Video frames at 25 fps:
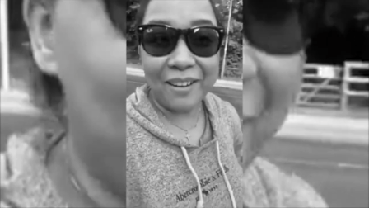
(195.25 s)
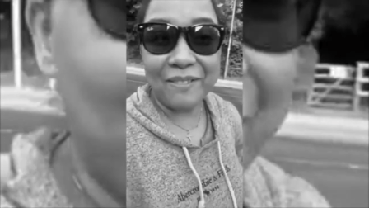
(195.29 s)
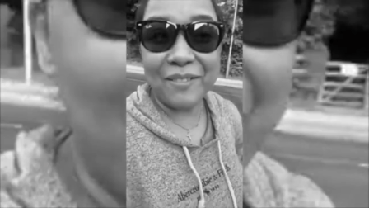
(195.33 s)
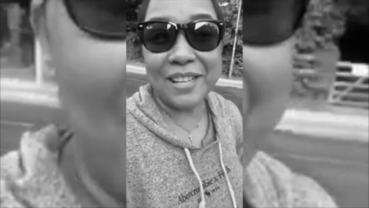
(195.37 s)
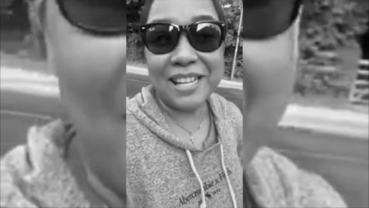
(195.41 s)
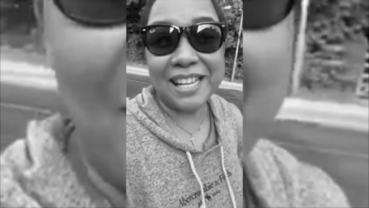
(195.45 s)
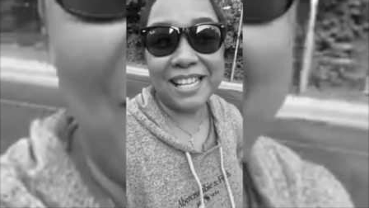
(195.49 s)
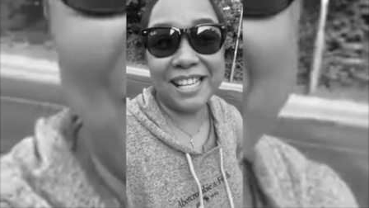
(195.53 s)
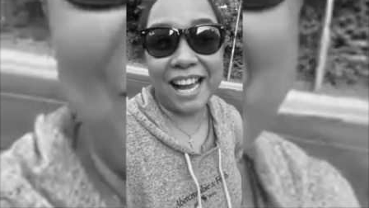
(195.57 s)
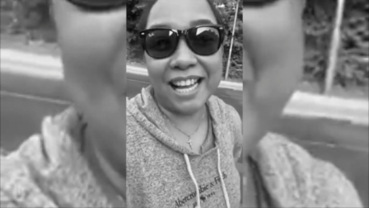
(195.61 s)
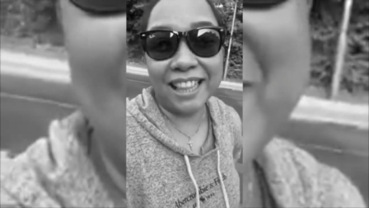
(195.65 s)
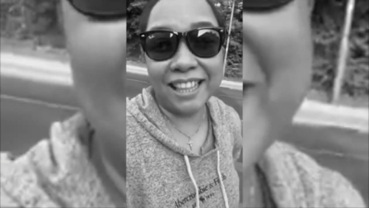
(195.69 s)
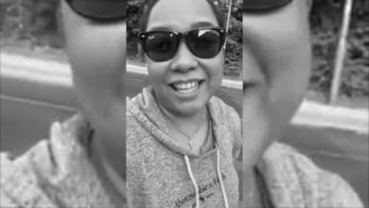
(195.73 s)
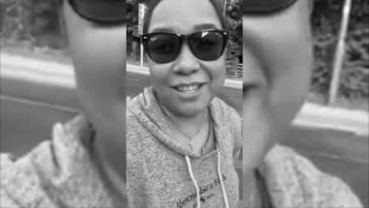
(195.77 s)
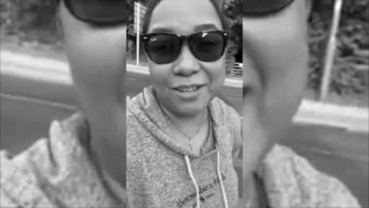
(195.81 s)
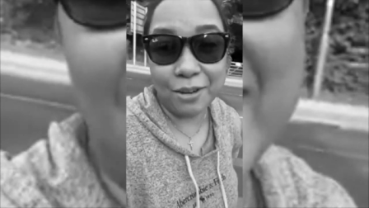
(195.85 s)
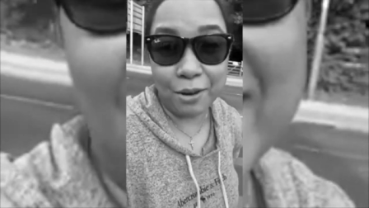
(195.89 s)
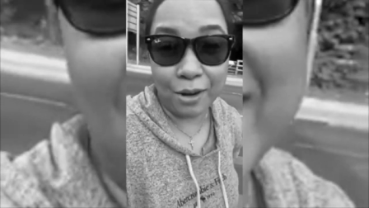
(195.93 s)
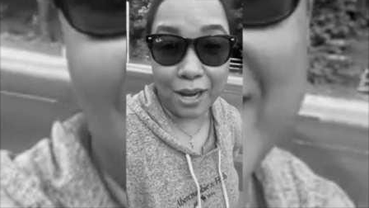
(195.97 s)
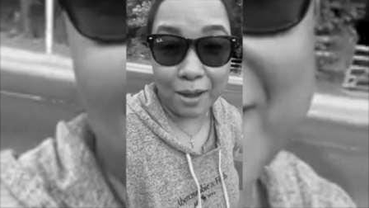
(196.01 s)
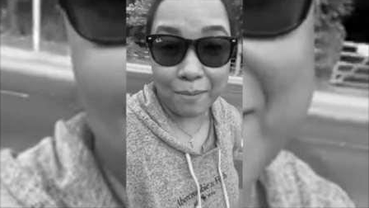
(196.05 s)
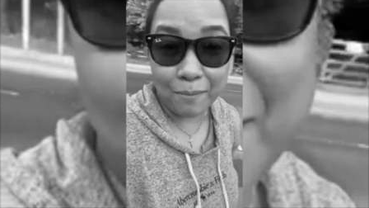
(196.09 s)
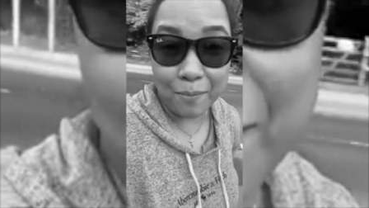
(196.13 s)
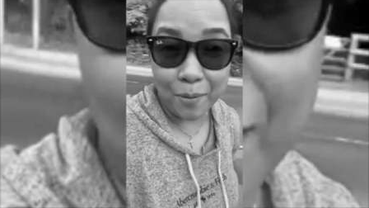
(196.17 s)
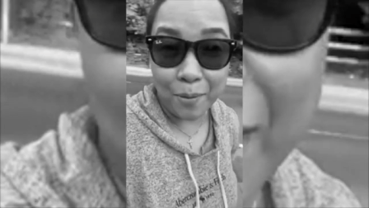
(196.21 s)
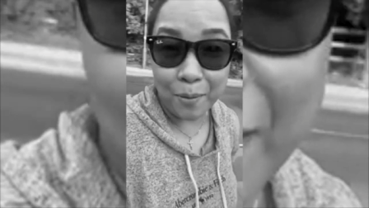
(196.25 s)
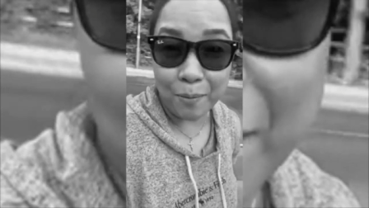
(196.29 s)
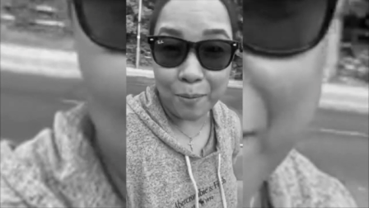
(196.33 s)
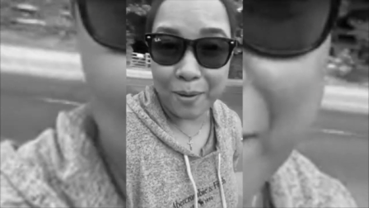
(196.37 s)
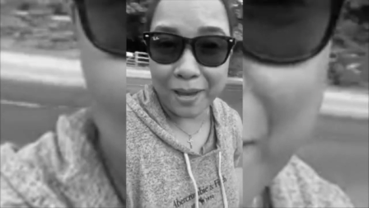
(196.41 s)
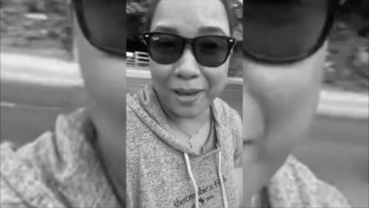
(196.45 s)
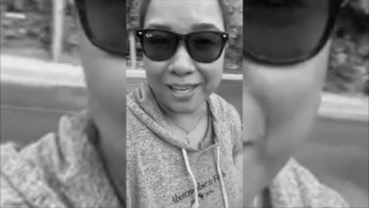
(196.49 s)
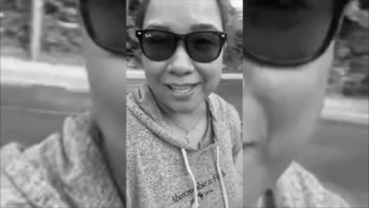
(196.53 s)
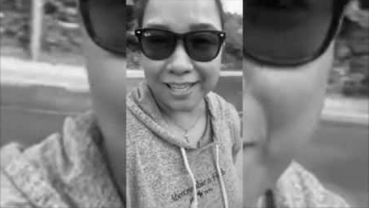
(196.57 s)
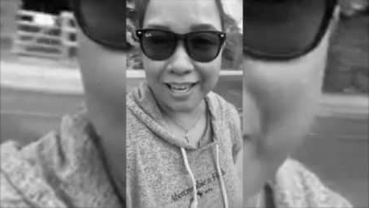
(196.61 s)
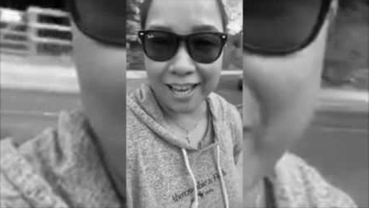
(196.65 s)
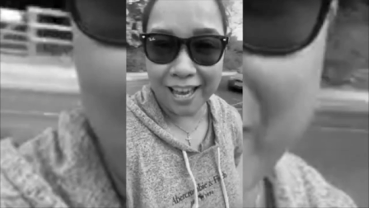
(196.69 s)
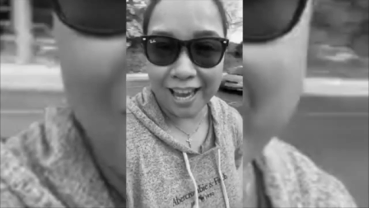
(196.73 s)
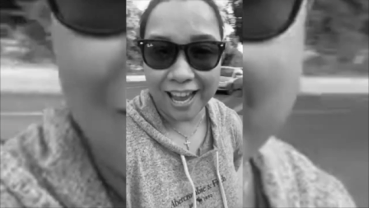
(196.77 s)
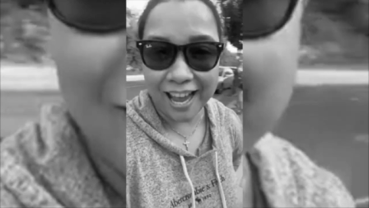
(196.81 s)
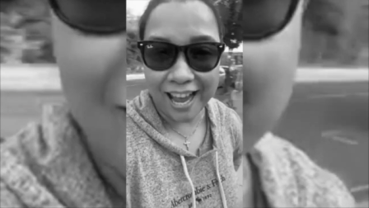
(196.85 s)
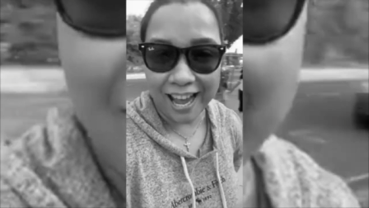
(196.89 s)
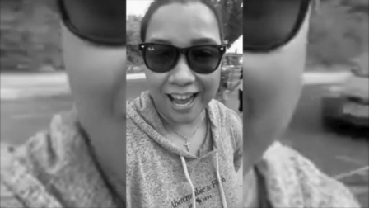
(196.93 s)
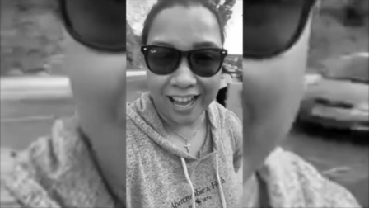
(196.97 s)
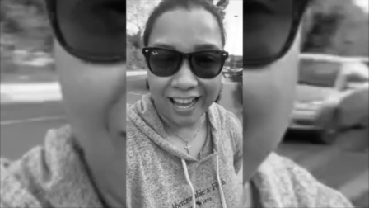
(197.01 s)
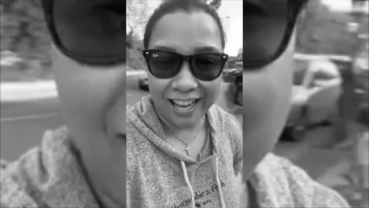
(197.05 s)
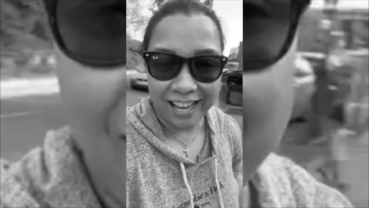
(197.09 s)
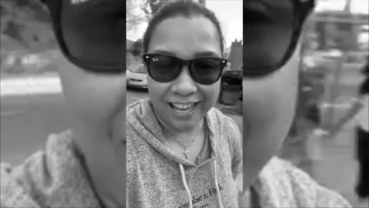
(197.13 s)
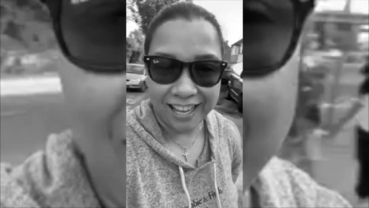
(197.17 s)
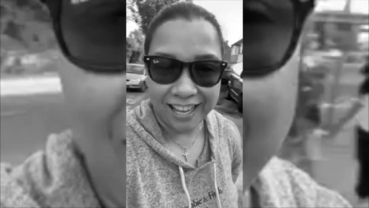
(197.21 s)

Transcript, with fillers: mo dyan si Ate Jolie Bubis, kaya